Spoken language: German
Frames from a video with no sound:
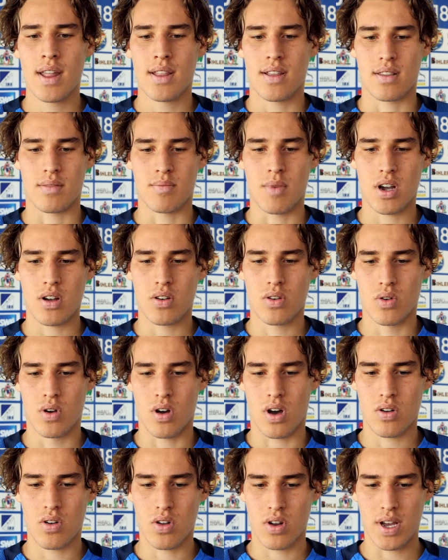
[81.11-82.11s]
dass Marco
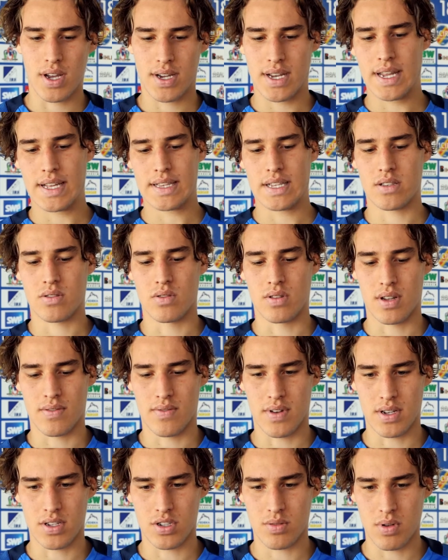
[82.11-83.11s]
auch noch nachgelegt hat und dann
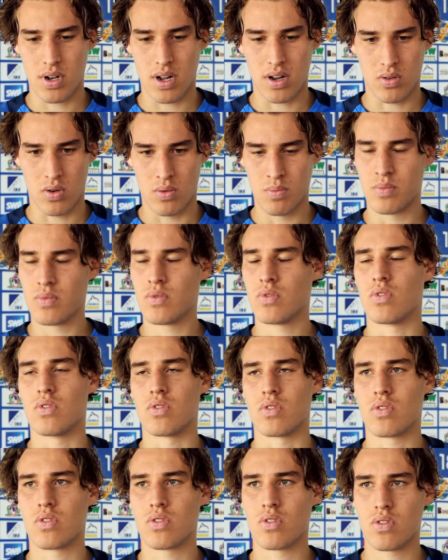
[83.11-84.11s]
war das Spiel halt rum
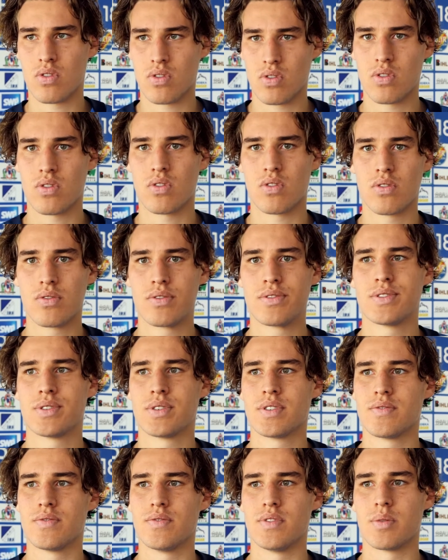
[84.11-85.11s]
und
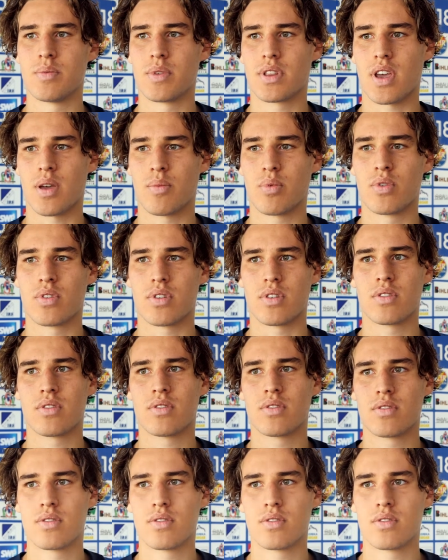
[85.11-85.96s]
wir mit drei Punkten.